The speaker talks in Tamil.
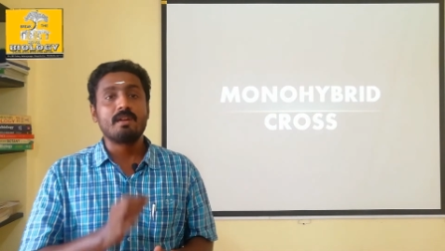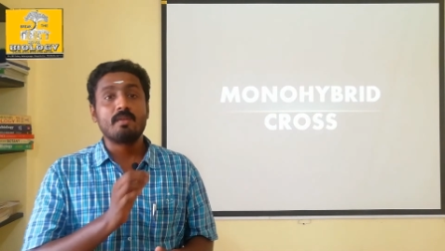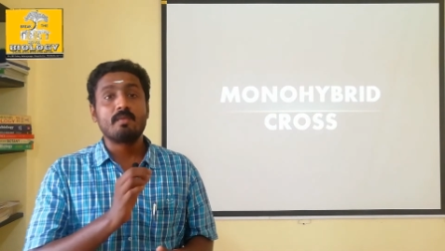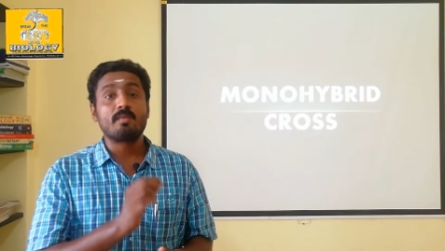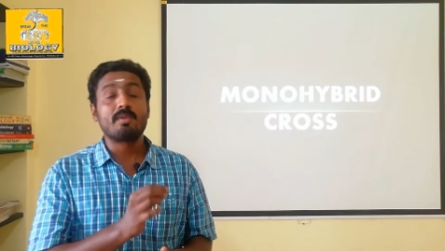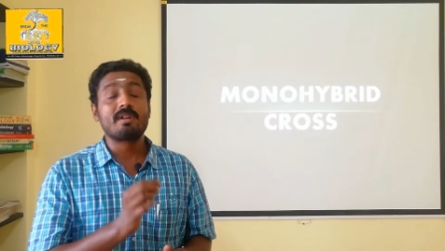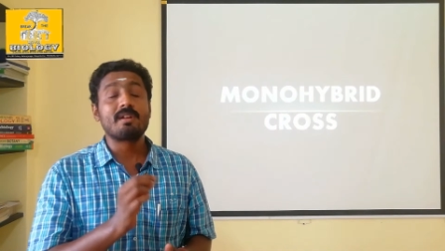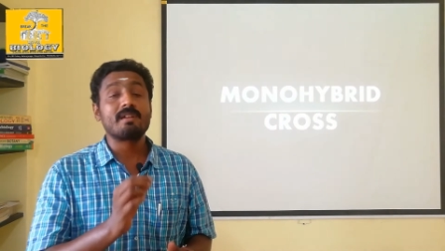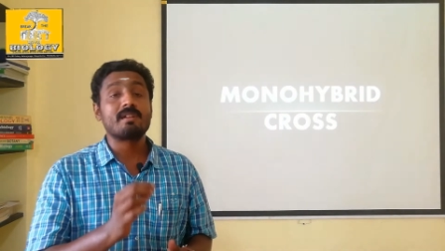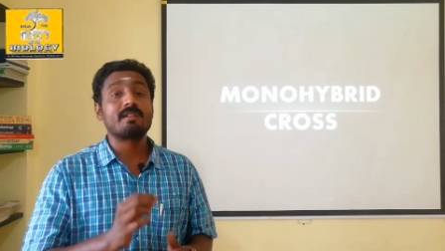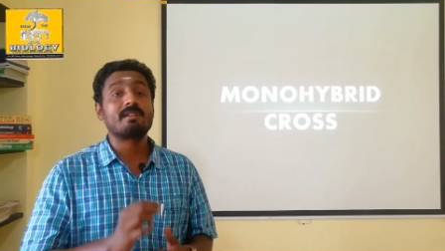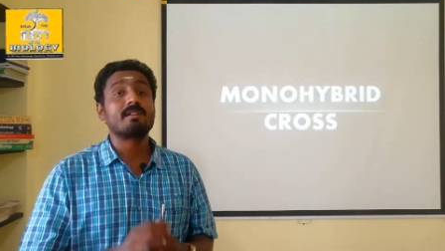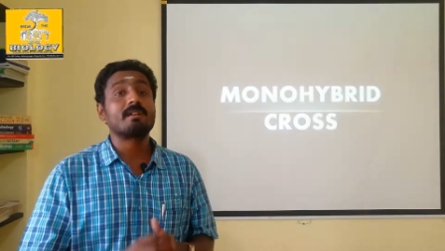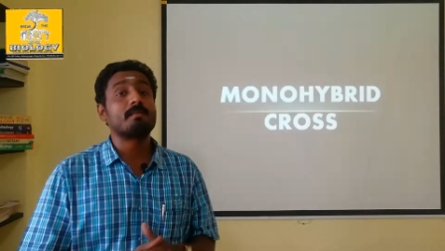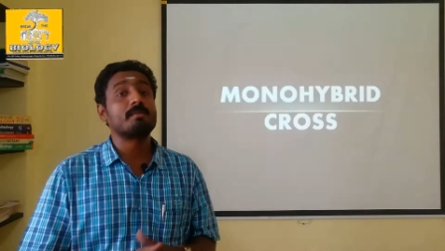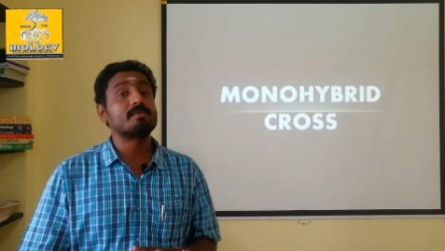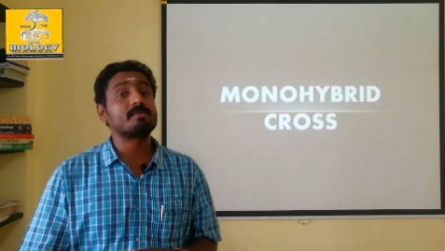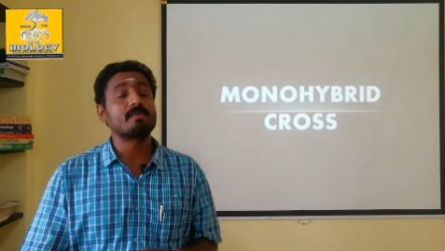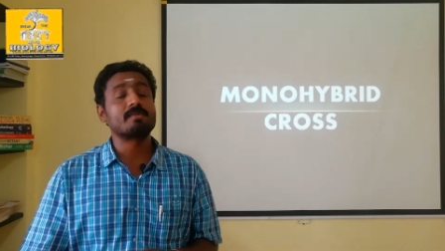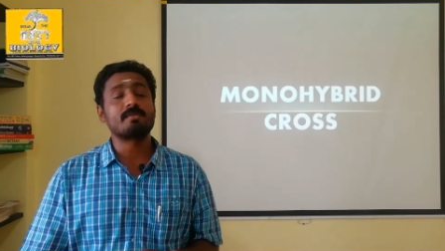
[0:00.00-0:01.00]
உள்ளே இருக்குது
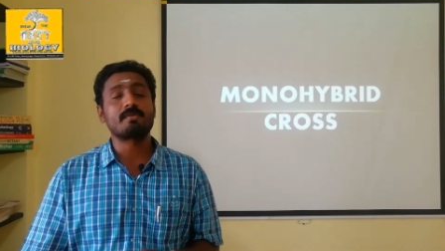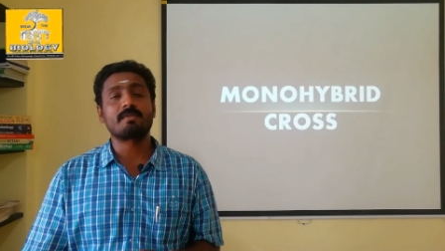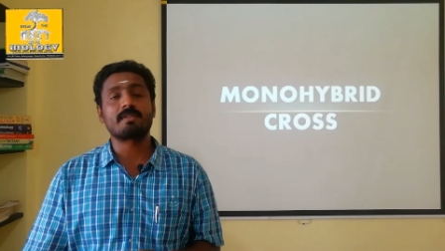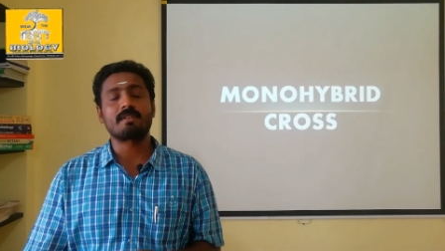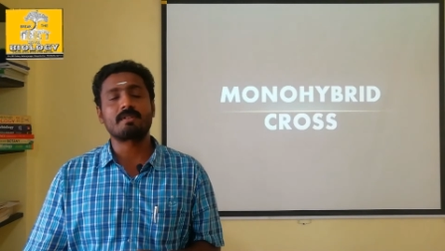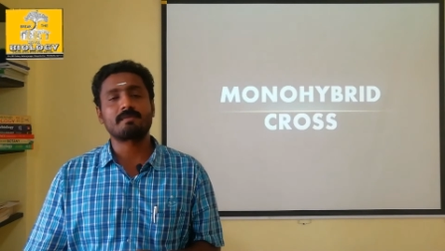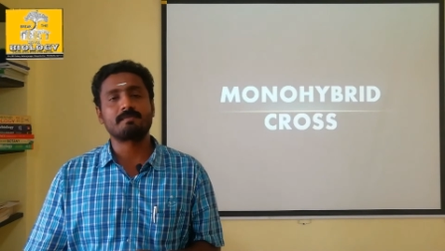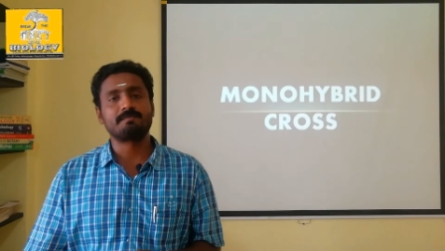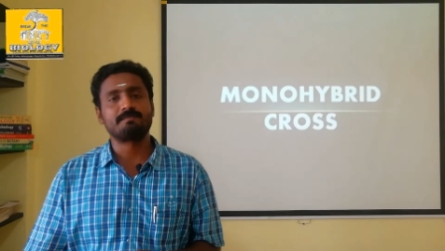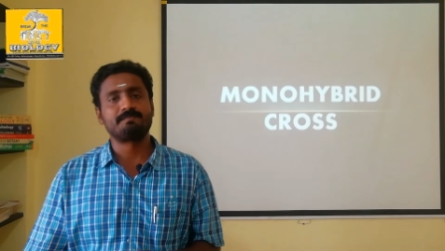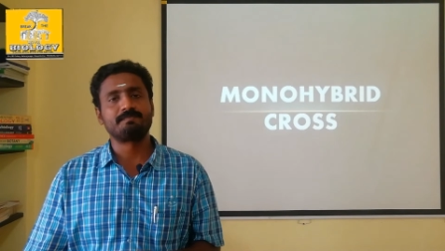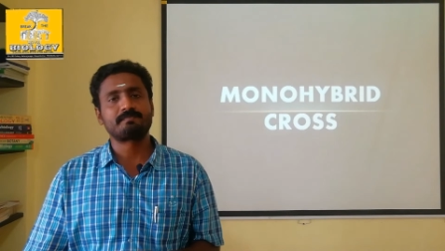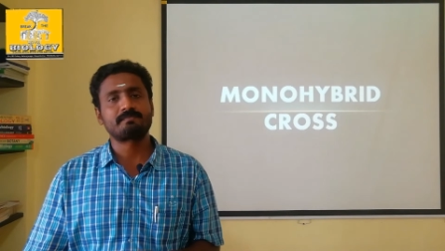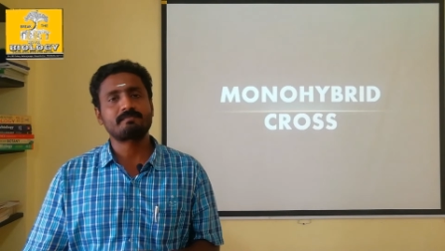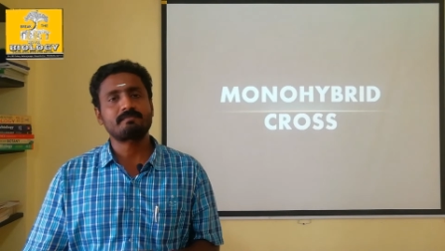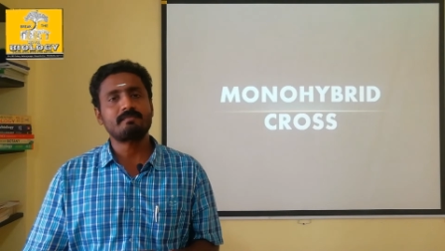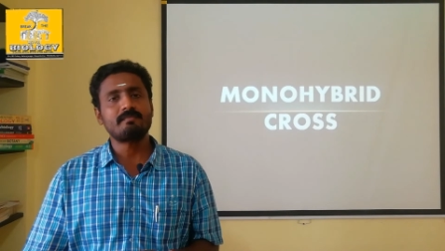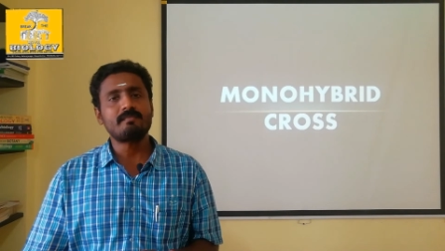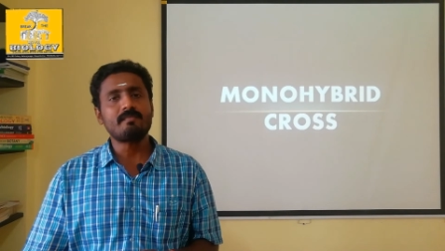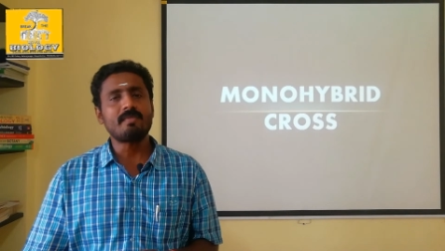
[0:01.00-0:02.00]
அப்படின்னு சொல்லி சொல்கிறார்
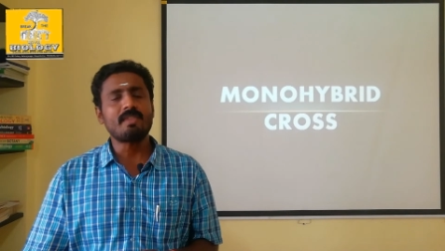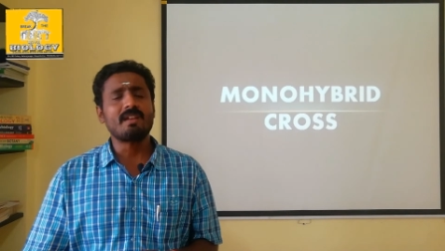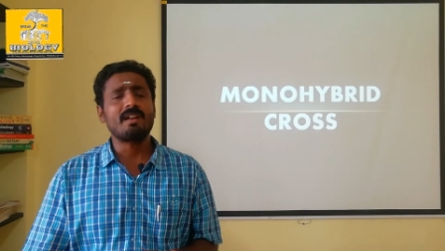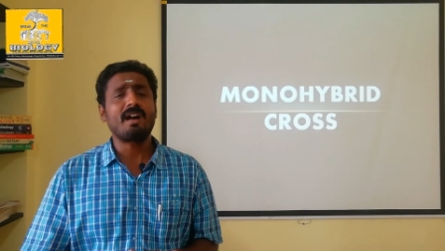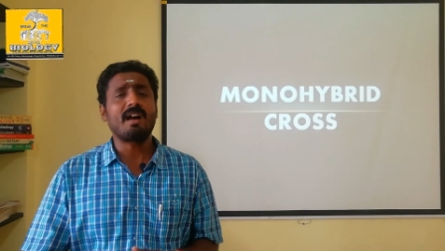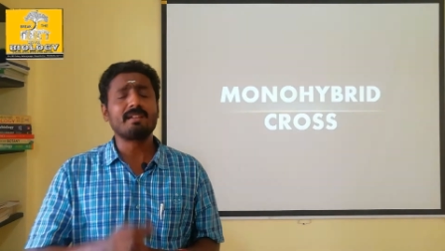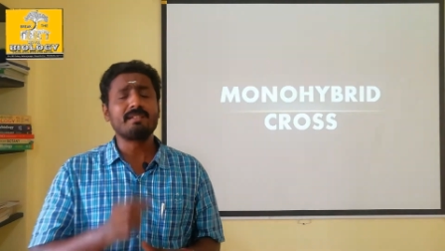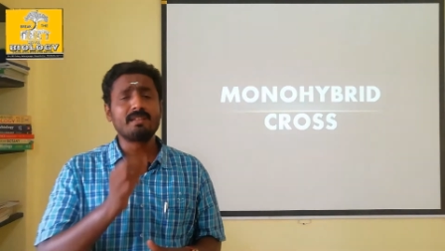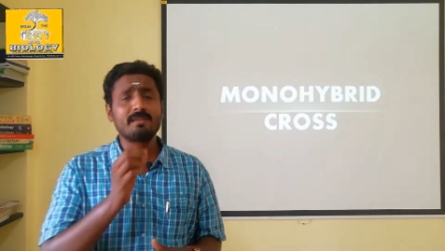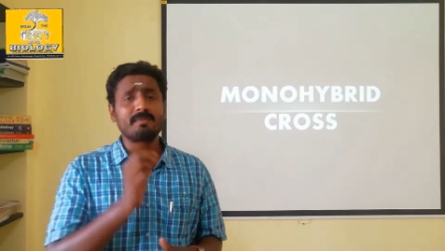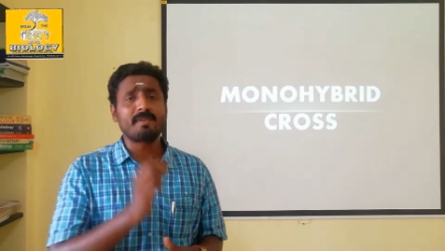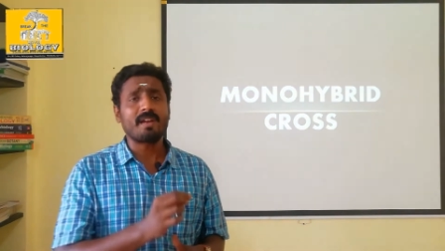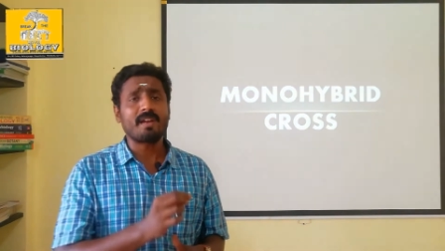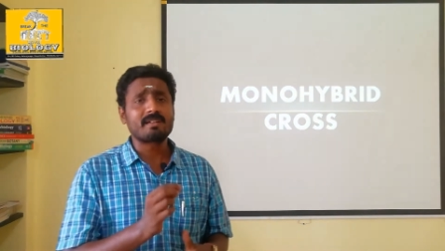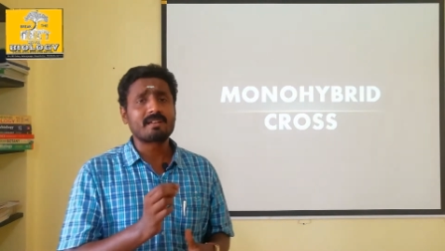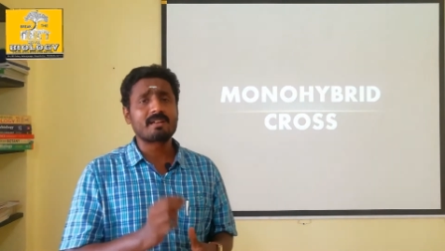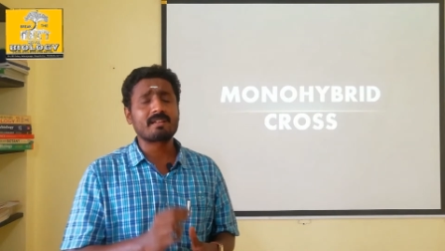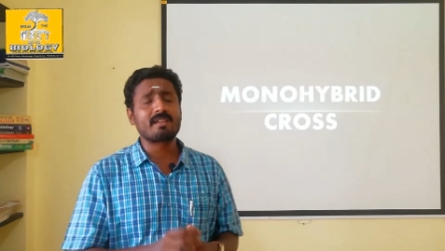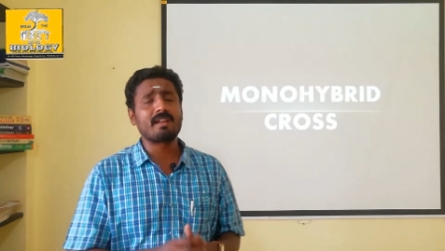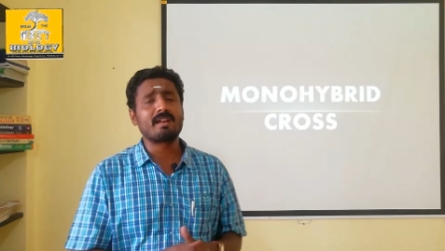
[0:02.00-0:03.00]
அந்த
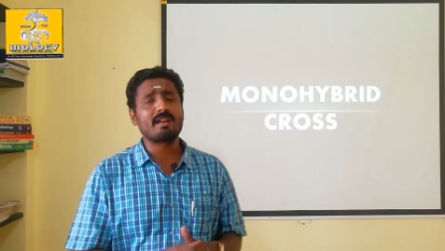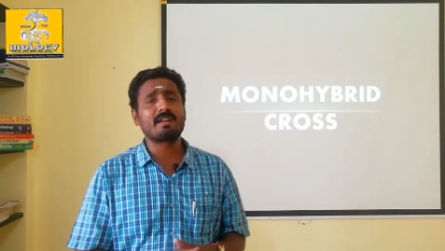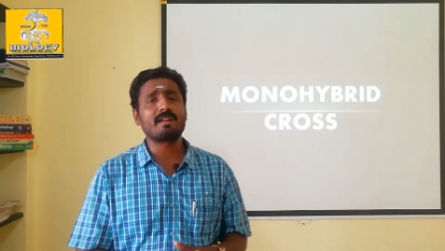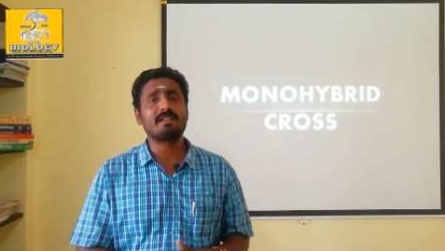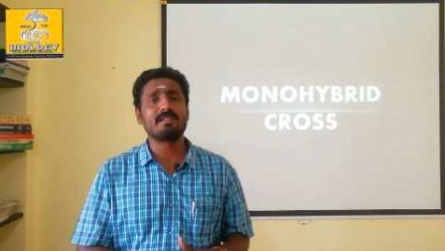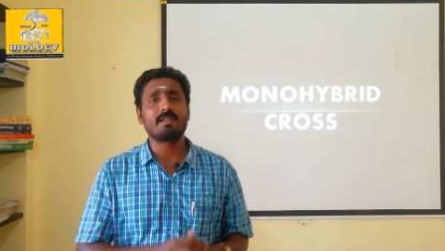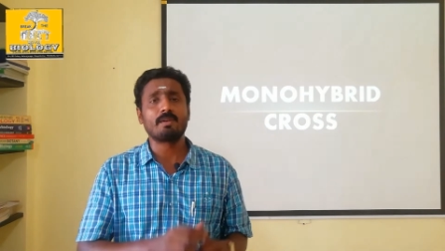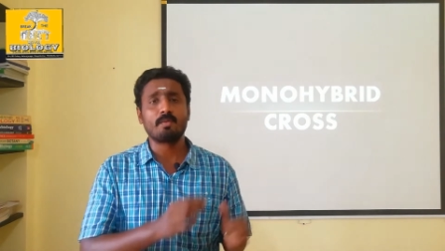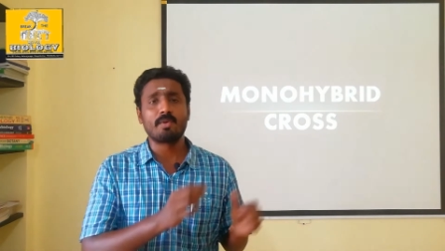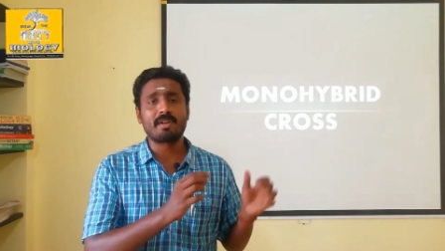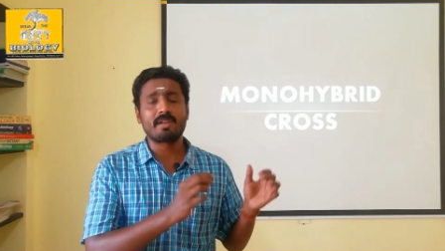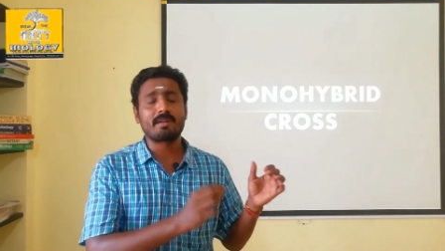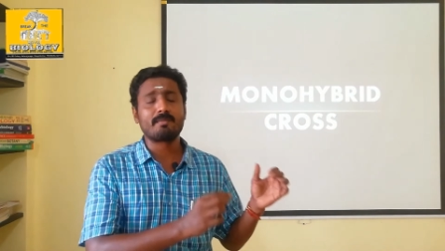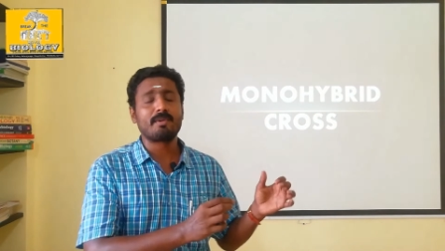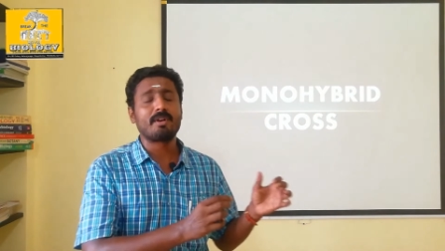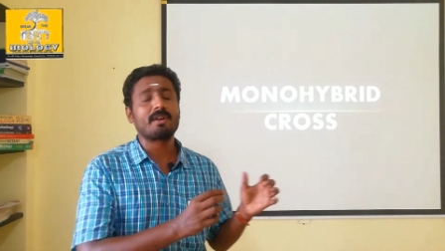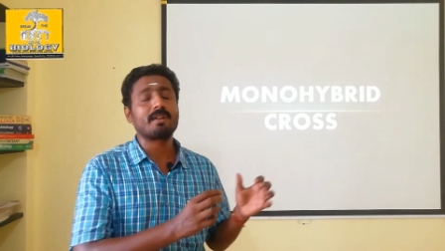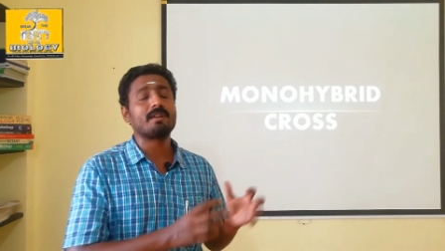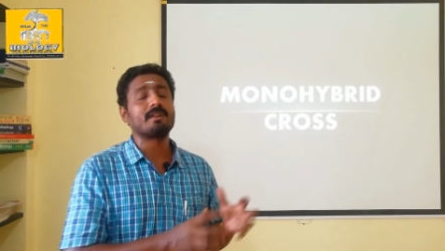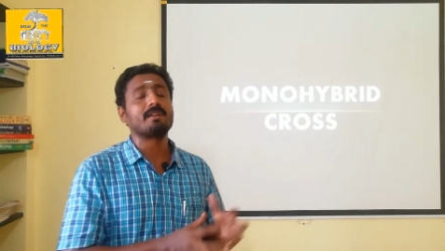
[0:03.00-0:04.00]
ஃபேக்டர் தாங்க இந்த உயரமான